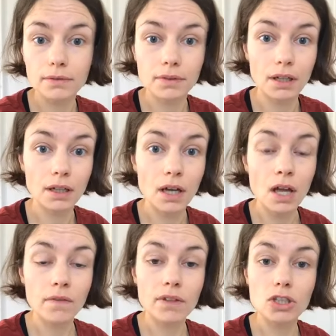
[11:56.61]
tak?
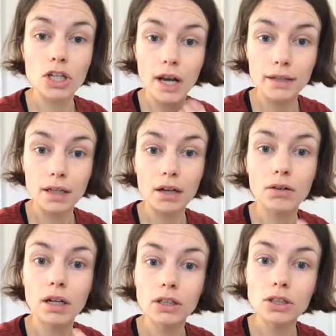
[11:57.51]
Więc szlachta
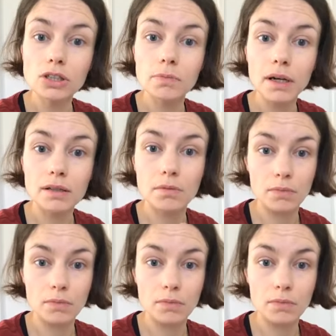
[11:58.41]
ograniczy bardzo